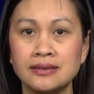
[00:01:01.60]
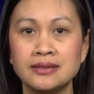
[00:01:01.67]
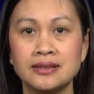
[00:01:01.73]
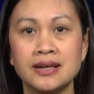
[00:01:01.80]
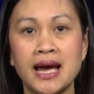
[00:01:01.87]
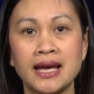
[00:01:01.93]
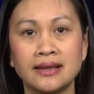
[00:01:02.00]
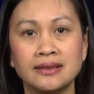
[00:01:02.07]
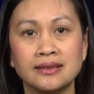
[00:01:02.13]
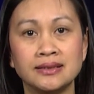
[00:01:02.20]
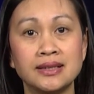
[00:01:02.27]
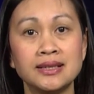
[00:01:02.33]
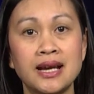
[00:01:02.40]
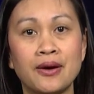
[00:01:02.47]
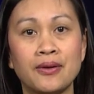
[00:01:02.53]
giữa hai người
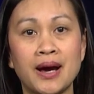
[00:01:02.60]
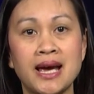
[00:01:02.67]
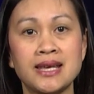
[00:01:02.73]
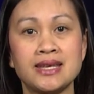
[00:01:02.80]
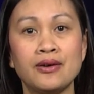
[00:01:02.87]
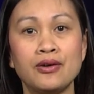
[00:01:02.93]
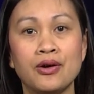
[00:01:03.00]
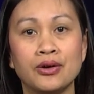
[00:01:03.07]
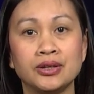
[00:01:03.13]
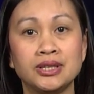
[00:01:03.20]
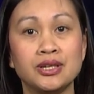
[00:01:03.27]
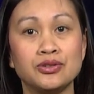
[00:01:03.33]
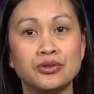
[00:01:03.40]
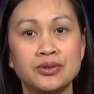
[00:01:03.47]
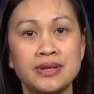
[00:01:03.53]
đứng đầu hai giáo hội
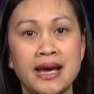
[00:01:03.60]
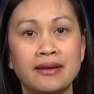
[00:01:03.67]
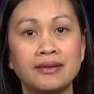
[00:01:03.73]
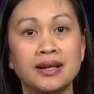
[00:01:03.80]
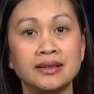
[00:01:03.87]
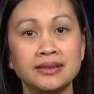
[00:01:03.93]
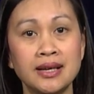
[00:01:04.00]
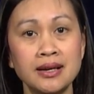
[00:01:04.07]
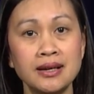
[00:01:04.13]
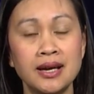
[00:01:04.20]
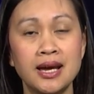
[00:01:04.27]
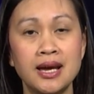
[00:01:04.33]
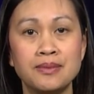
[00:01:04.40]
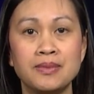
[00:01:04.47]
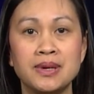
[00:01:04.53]
Thiên Chúa giáo lớn nhất
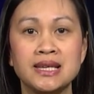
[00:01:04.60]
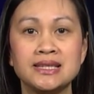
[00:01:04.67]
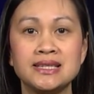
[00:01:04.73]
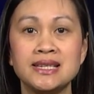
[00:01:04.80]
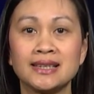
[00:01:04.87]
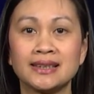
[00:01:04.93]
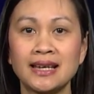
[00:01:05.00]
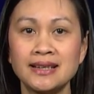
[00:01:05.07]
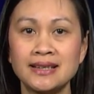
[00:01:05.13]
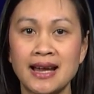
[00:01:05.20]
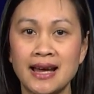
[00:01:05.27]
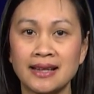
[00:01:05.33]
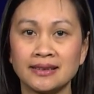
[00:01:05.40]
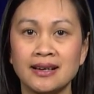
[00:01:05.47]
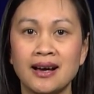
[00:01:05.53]
bị chia tách
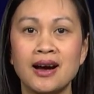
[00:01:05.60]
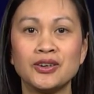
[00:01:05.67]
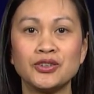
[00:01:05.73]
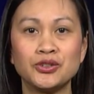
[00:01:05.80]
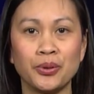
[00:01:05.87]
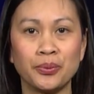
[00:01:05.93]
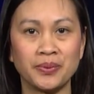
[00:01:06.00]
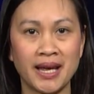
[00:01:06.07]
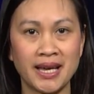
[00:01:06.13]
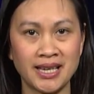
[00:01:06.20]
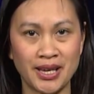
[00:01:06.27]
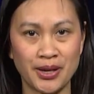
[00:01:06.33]
ra từ hơn chục thế kỷ